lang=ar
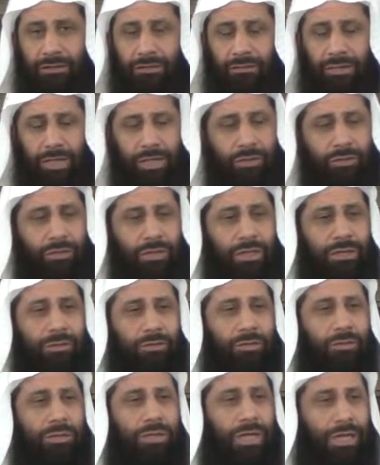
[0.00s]
مع أنه احنا
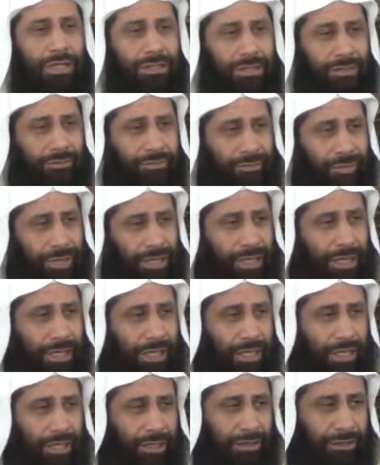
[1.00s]
نقول أصل في مثل
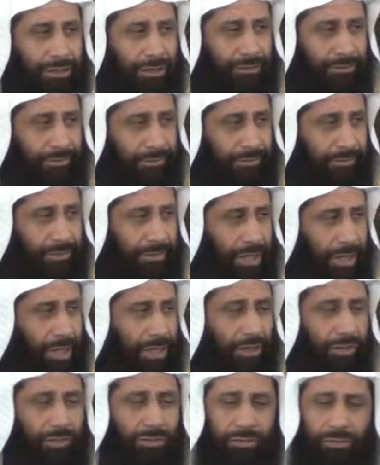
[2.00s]
هذا
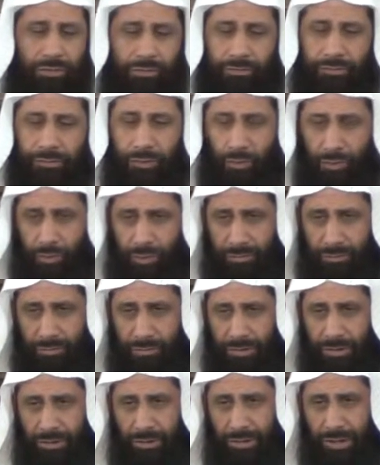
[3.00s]
أنه في حكم
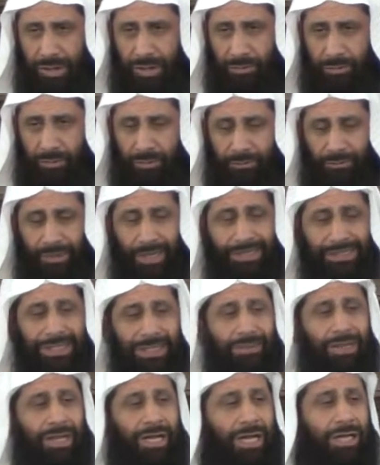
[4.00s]
المرفوع
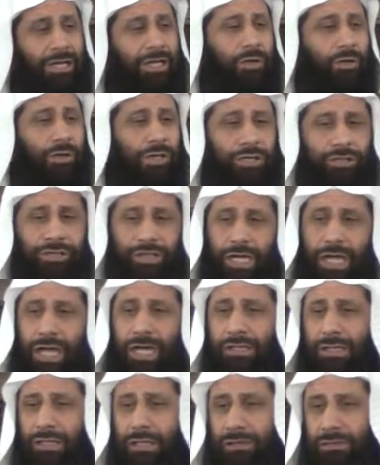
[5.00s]
فاحتمل أن يكون
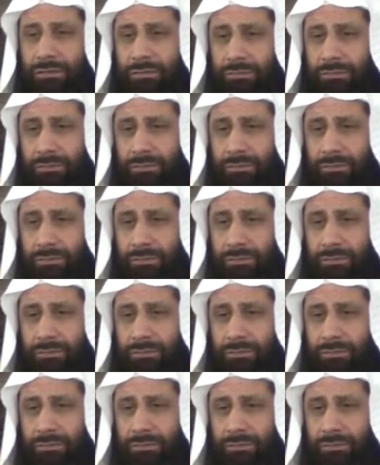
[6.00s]
اجتهادا